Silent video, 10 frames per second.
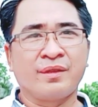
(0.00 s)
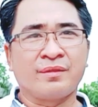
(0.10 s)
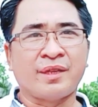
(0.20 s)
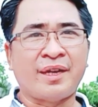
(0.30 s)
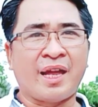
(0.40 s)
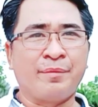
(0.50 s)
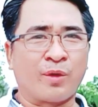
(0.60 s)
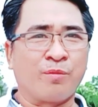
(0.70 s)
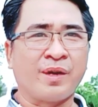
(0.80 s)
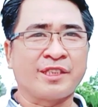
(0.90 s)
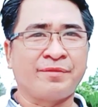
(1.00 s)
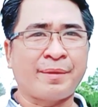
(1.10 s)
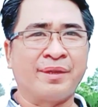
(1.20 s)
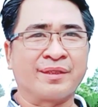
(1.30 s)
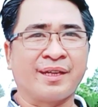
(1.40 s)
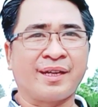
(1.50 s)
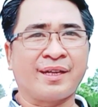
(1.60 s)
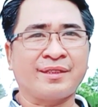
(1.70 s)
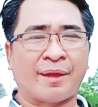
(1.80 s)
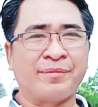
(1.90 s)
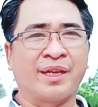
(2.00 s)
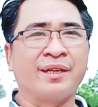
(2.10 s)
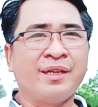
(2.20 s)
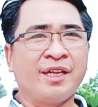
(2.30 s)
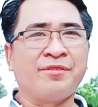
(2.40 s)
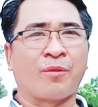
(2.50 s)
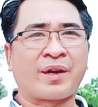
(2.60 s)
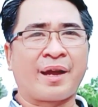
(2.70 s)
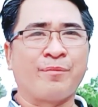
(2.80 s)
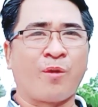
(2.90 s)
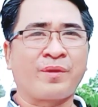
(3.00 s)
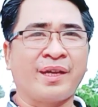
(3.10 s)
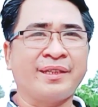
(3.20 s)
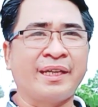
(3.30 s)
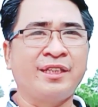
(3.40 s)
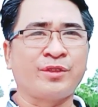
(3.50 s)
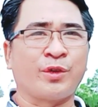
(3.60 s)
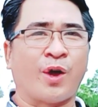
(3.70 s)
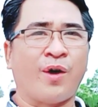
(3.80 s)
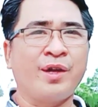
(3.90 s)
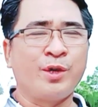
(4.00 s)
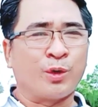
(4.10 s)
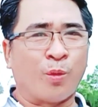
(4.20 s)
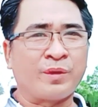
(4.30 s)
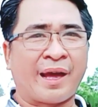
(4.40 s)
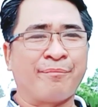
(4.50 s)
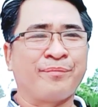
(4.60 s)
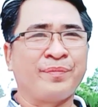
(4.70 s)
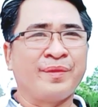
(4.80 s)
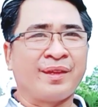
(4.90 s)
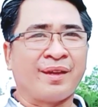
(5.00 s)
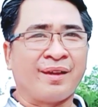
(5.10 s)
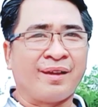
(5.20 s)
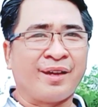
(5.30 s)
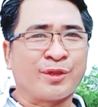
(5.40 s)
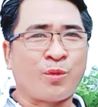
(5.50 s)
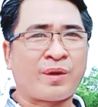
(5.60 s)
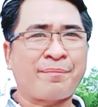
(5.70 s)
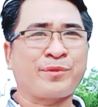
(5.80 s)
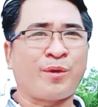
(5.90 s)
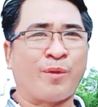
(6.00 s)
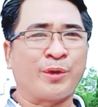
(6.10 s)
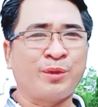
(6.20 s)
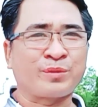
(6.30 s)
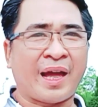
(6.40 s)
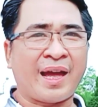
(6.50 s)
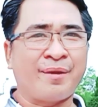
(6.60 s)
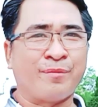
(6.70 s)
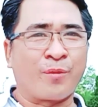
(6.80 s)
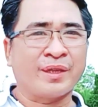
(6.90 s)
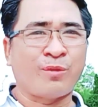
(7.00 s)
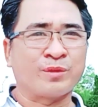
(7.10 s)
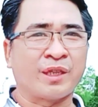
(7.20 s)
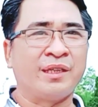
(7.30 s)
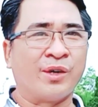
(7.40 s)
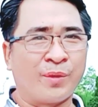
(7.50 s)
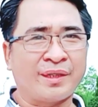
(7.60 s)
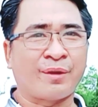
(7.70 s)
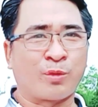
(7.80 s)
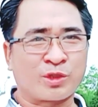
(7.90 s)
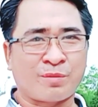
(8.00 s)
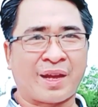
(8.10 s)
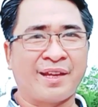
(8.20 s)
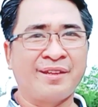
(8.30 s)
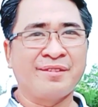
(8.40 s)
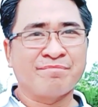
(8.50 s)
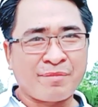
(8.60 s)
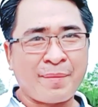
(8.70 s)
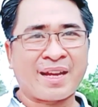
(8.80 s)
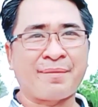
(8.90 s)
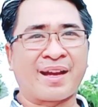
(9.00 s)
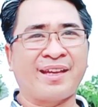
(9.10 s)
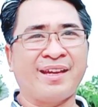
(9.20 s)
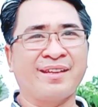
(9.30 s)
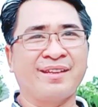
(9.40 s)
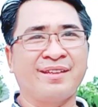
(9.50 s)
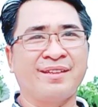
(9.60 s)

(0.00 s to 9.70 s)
đến đây mình cũng à, xin phép được à, tạm dừng hy vọng rằng một cái kiến thức nhỏ nhỏ cũng nhằm à, cung cấp cho mỗi chúng ta một cái thông tin hữu ích trong cuộc sống này bye bye các bạn nhé